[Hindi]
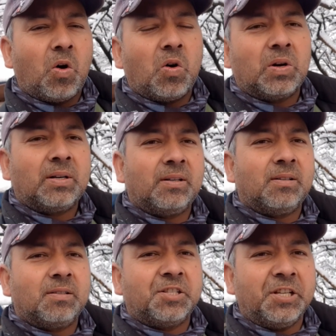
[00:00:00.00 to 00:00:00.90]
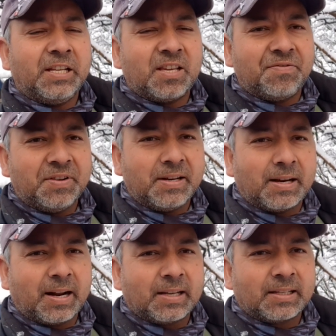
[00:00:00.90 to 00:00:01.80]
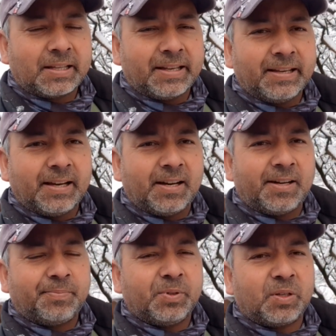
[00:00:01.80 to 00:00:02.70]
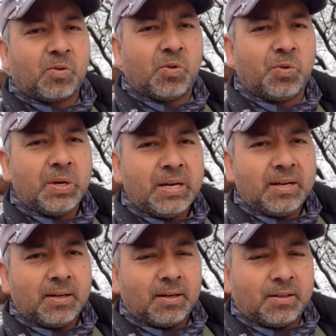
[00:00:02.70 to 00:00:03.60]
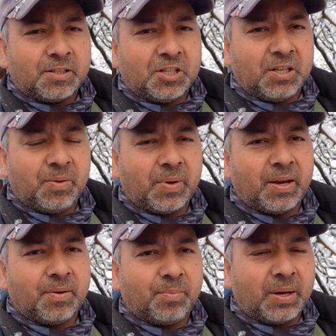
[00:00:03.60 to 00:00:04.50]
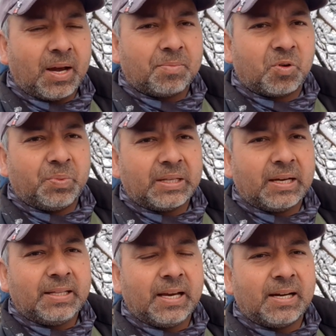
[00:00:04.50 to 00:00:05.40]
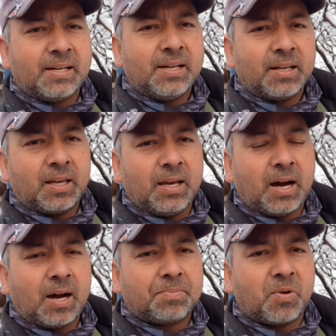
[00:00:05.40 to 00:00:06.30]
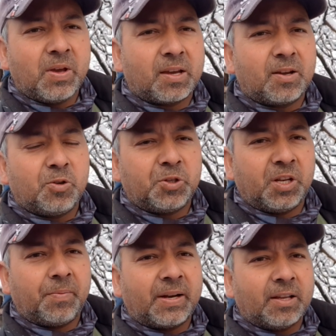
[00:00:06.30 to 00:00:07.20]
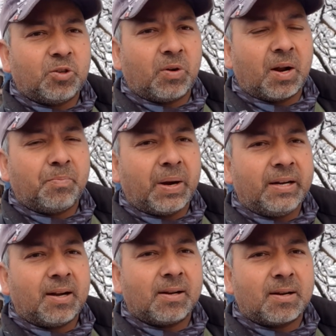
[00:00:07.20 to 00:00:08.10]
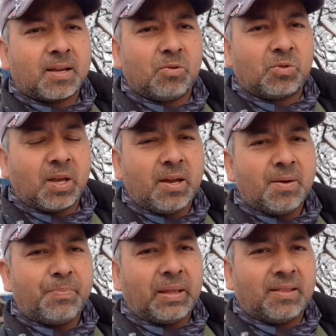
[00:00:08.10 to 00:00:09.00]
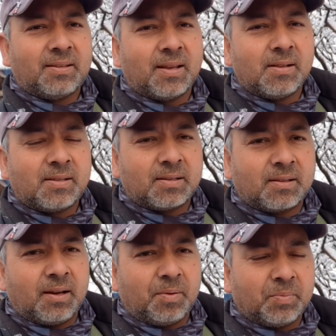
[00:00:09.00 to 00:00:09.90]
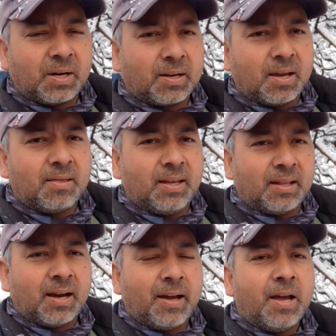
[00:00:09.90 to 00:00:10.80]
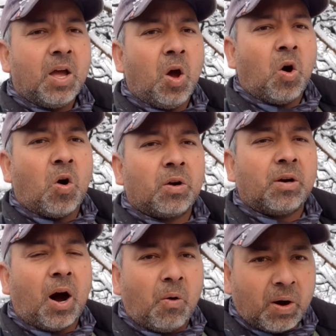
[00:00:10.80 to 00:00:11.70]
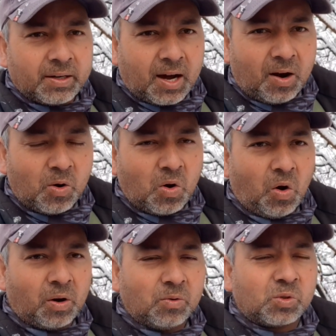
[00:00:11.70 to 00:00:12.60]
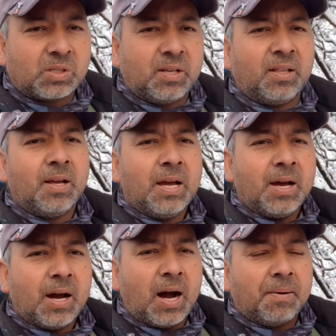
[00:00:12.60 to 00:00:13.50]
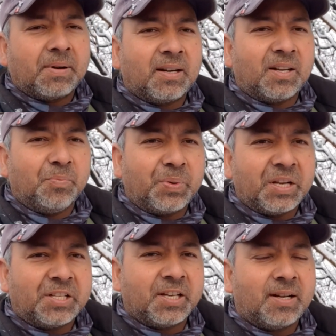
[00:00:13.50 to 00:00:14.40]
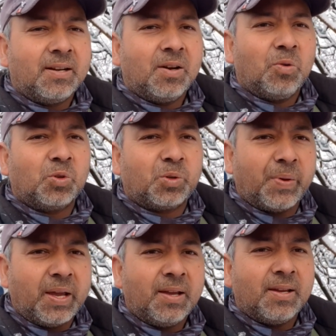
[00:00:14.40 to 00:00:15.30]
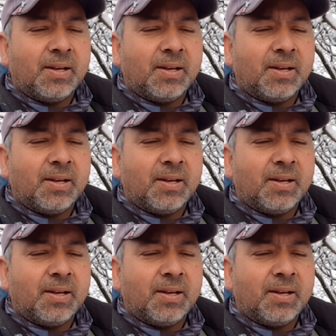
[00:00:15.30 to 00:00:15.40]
और चीनी की फीड करा सकते हैं आप इनको चीनी में मैंने आपको बता दिया कि आपको एक किलो चीनी में 250 ग्राम पानी डाल करके उसे 35 सेल्सियस गर्म करके देना है और हवा ना हो और उस दिन आपका टम्परेचर उसमें